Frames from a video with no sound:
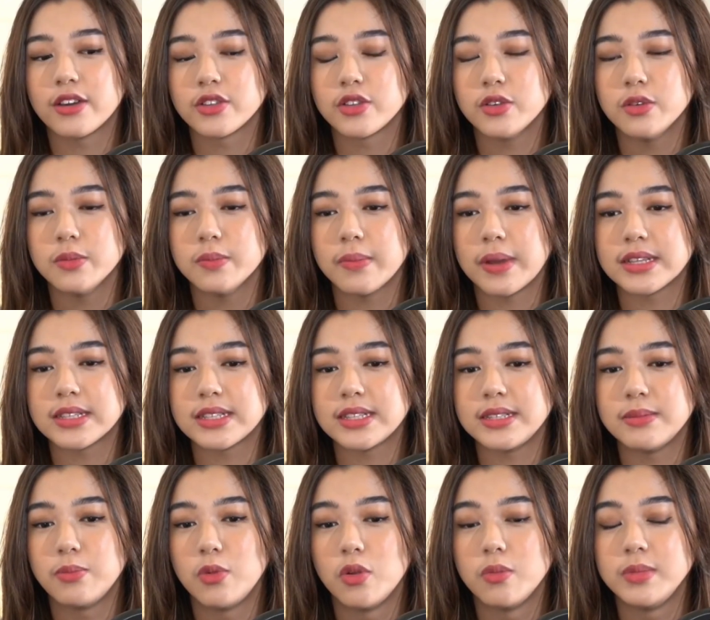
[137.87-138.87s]
tahun 2015
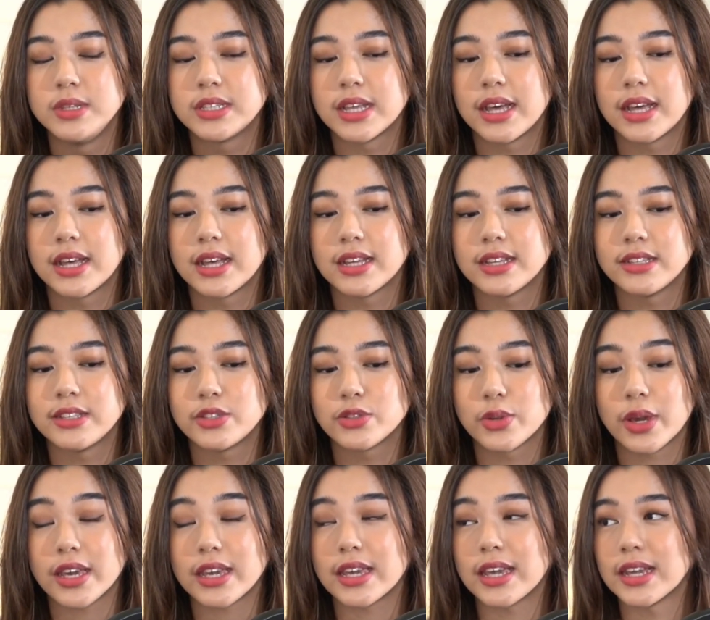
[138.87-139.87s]
lalu.
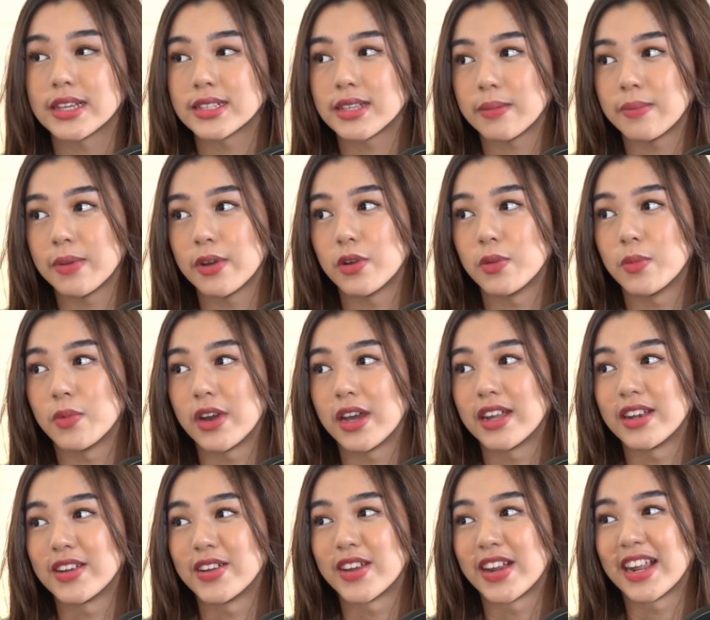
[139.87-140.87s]
Ia mulai
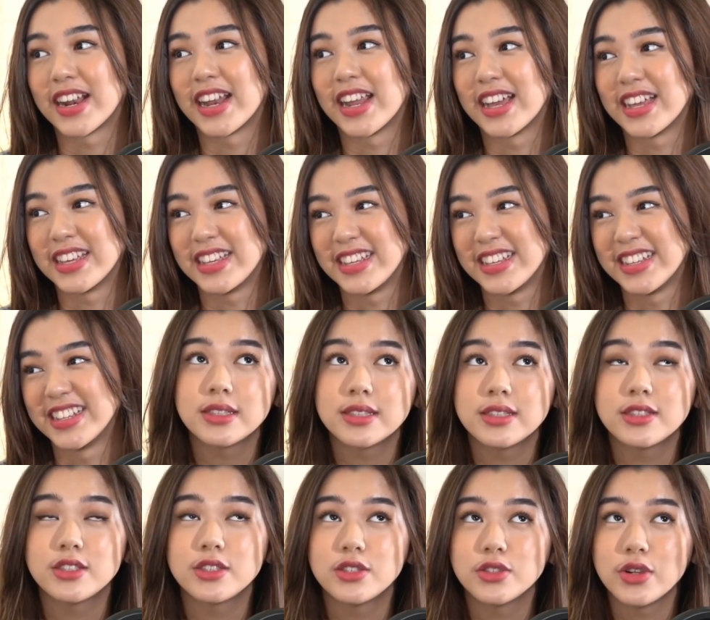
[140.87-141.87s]
melebarkan karirnya dalam
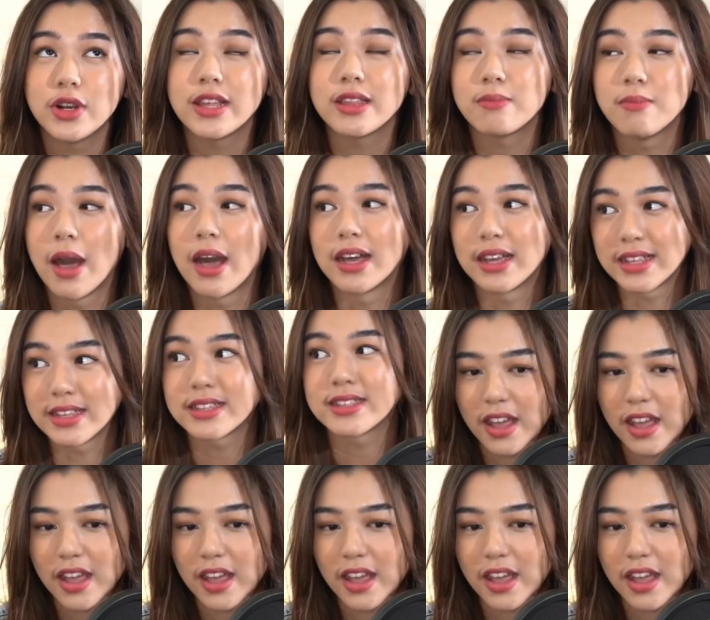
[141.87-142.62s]
dunia akting.